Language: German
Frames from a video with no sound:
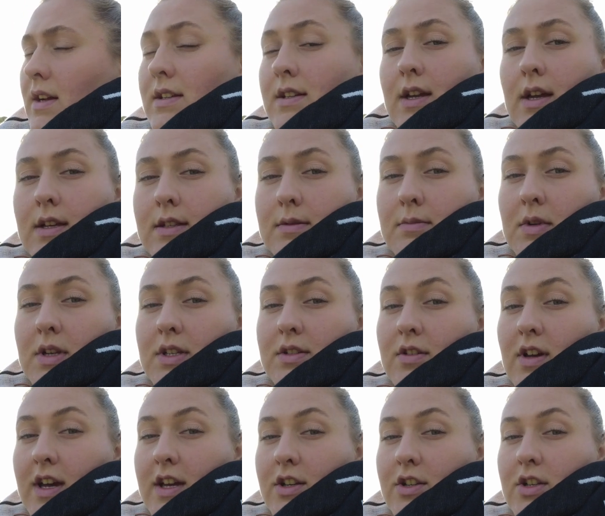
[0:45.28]
Ich kann es immer nicht
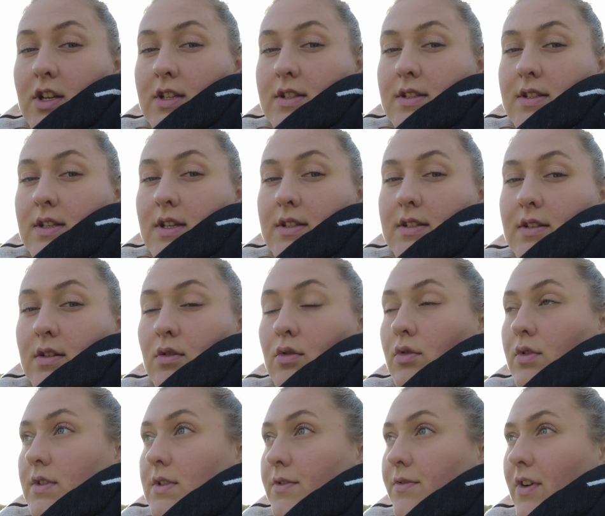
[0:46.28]
so einschätzen. Hier ist eine
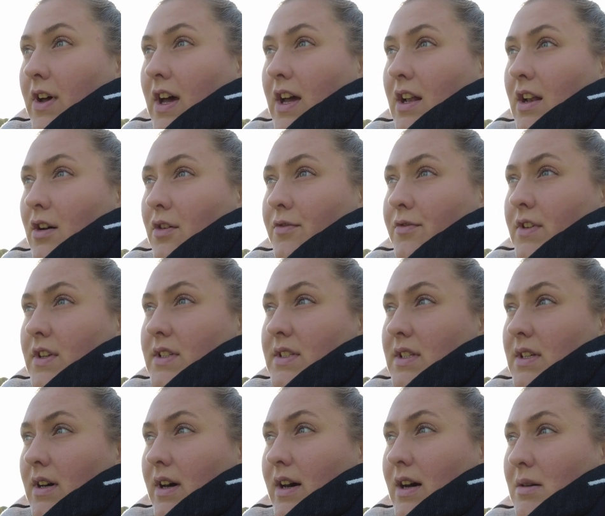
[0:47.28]
große
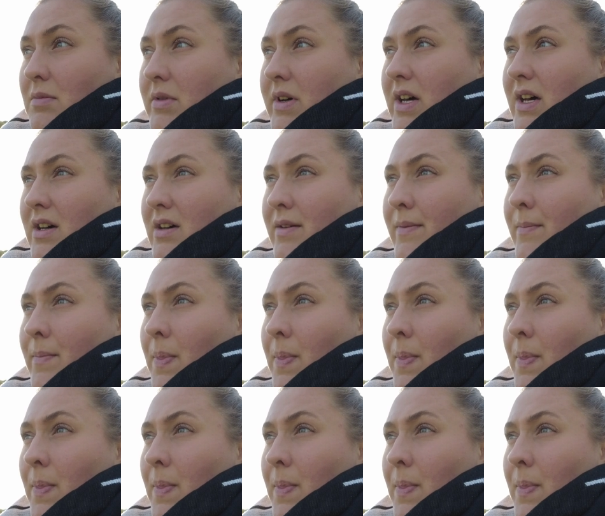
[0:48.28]
Freilaufwiese, aber